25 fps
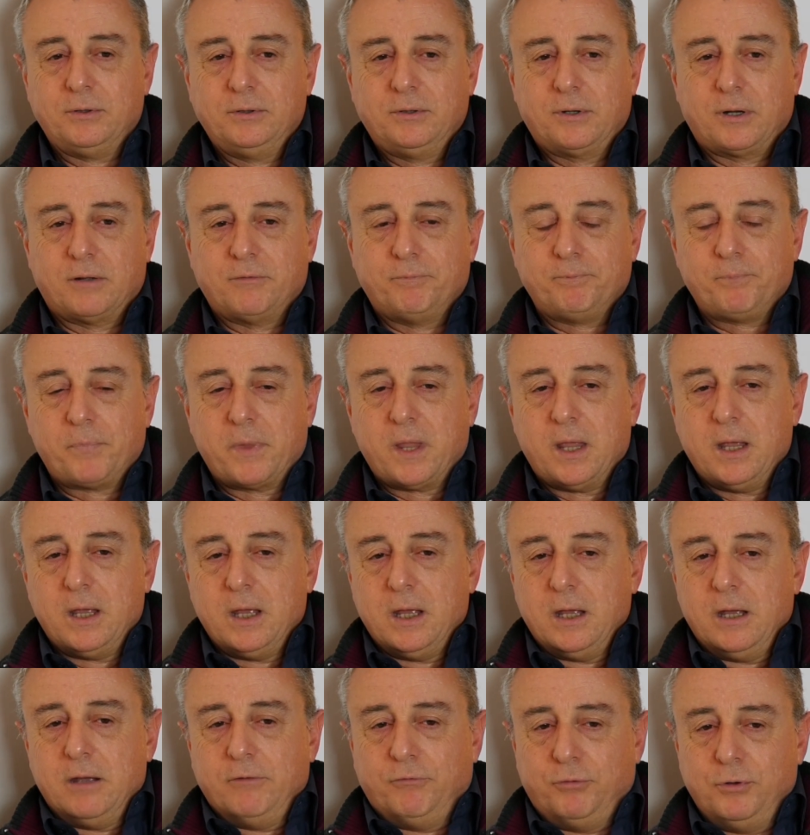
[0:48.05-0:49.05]
Allora
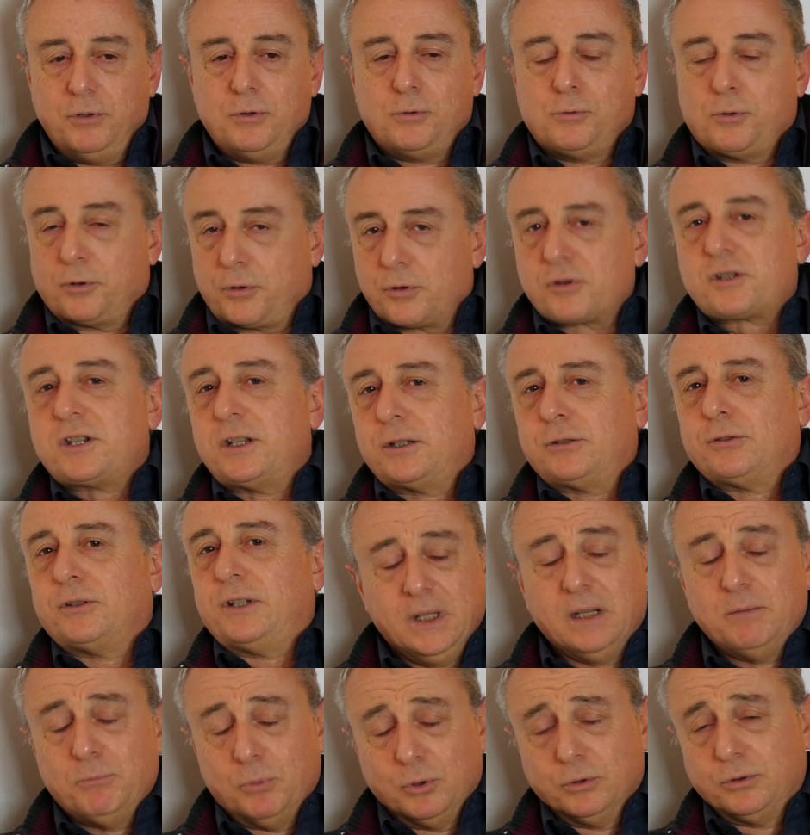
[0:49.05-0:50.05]
fui incuriosito
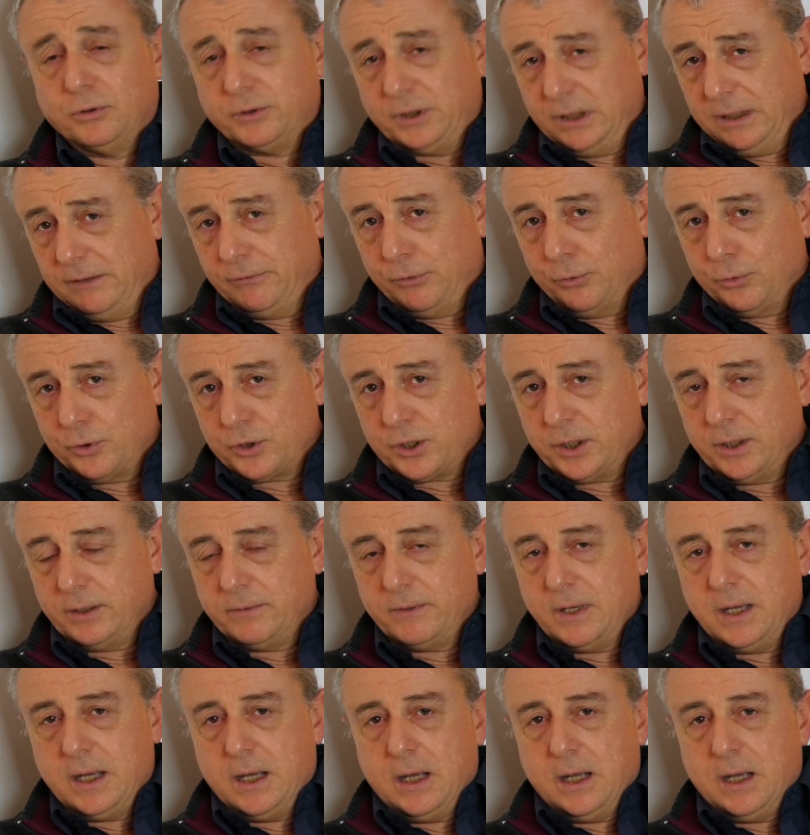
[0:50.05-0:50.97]
dal mondo delle voci.